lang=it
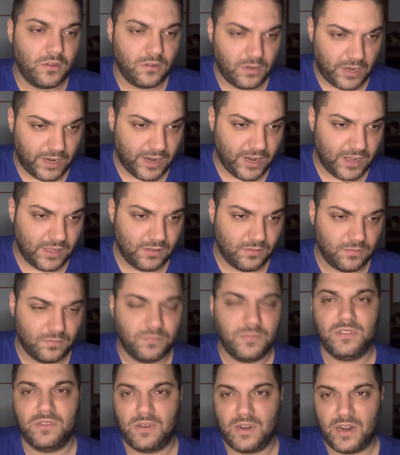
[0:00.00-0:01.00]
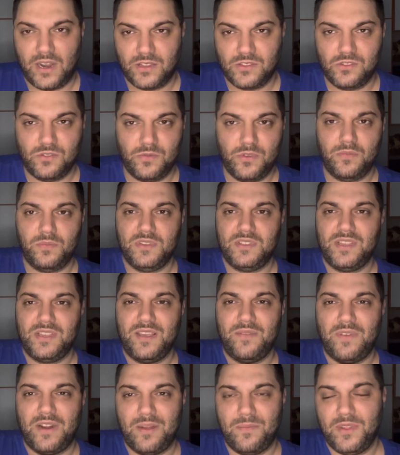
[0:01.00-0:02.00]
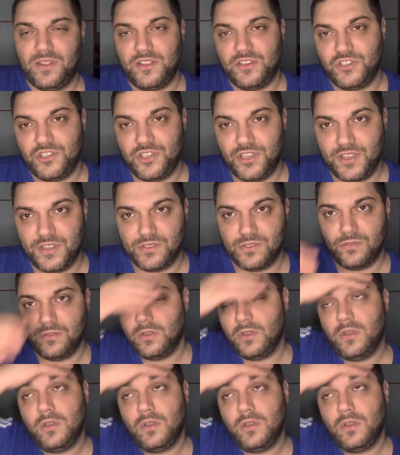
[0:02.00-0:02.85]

Raga, mi, ragazzo mio, mi sei veramente sceso.